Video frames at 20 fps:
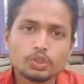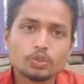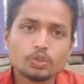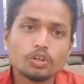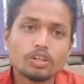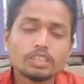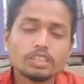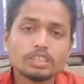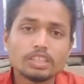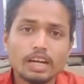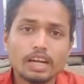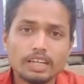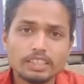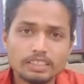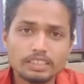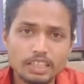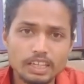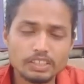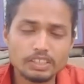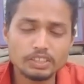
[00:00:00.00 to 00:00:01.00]
চল্লিশে গাড়ি
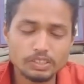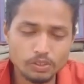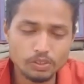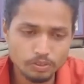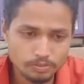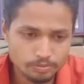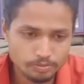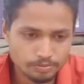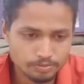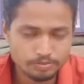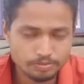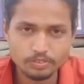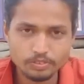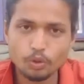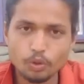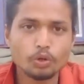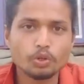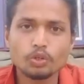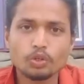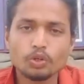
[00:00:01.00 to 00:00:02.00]
চালাচ্ছিল
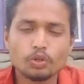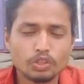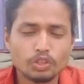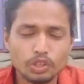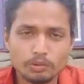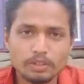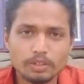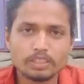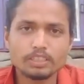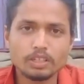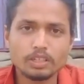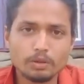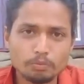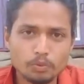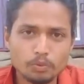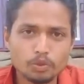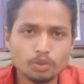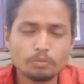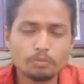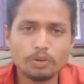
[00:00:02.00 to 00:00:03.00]
কন্ট্রোল করতে পারেনি কারণ
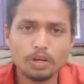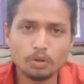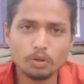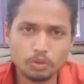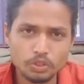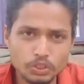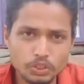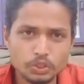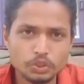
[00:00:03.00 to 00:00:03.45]
প্রথমবার ওই